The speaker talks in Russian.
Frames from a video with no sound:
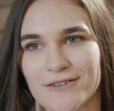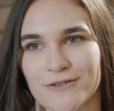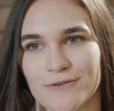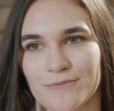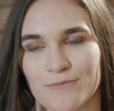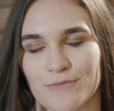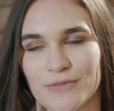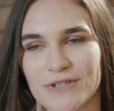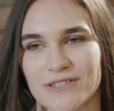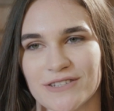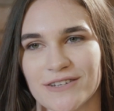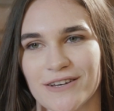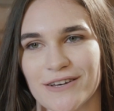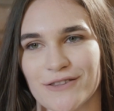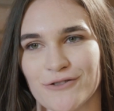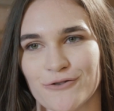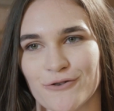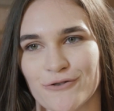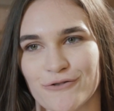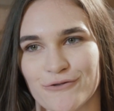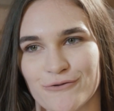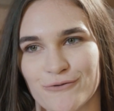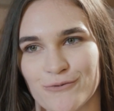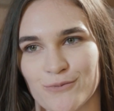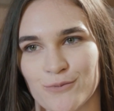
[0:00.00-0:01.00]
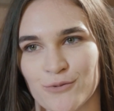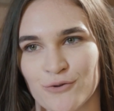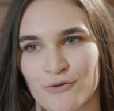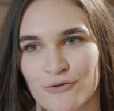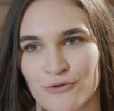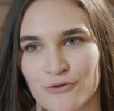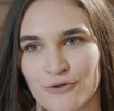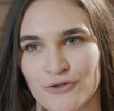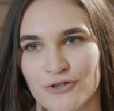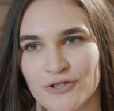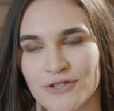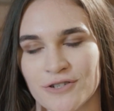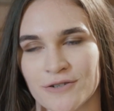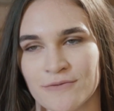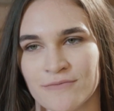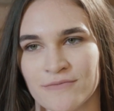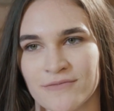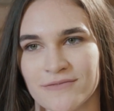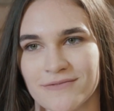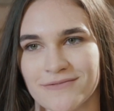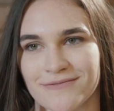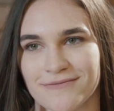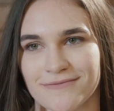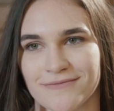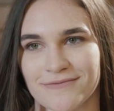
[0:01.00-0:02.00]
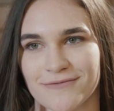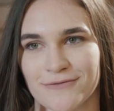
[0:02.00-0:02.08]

быть готовым в будущем.